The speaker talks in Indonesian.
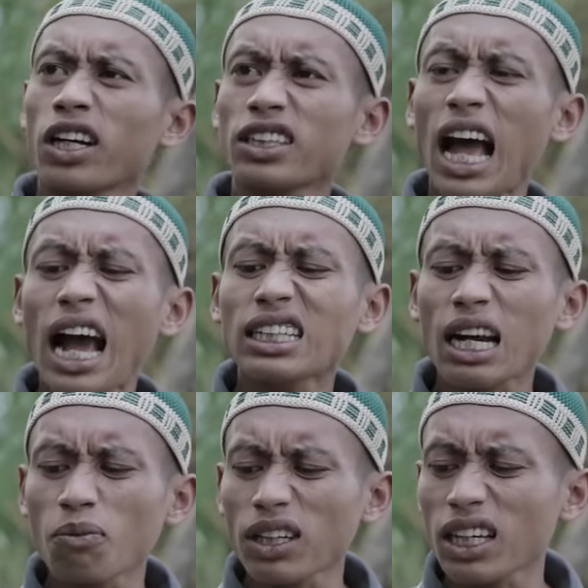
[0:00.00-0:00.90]
ki tangane
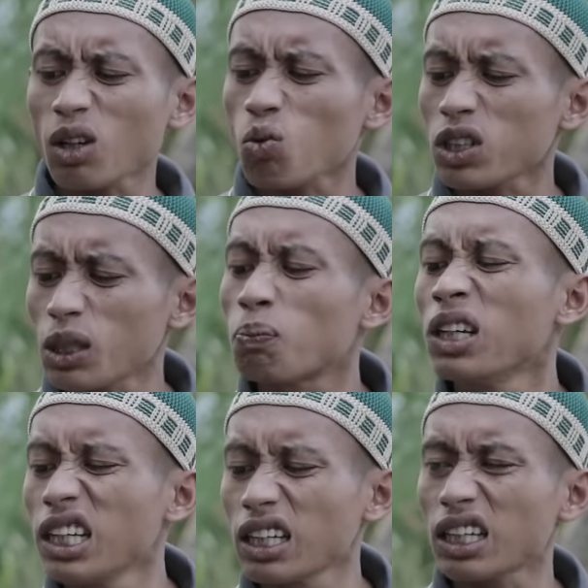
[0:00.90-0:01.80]
sampean ki rusik
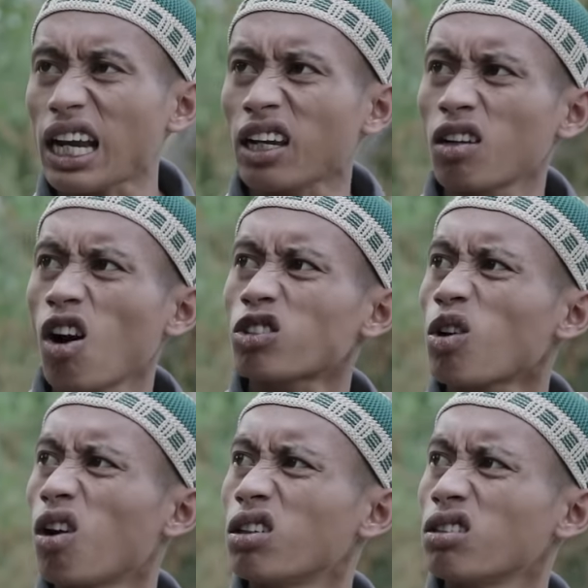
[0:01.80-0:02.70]
bening kena ki ngoco
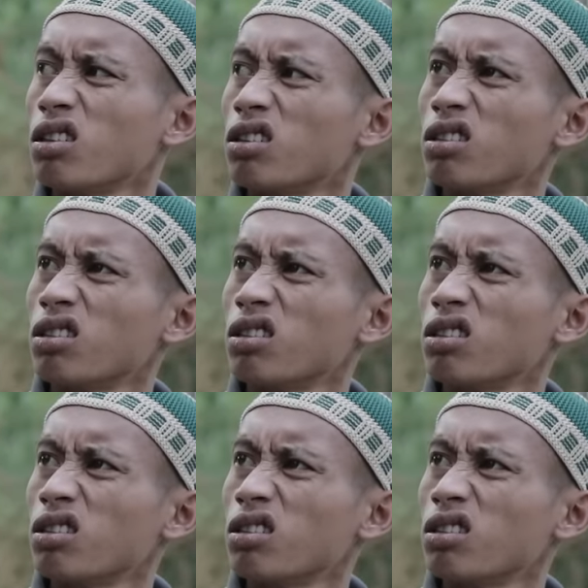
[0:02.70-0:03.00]
ngono.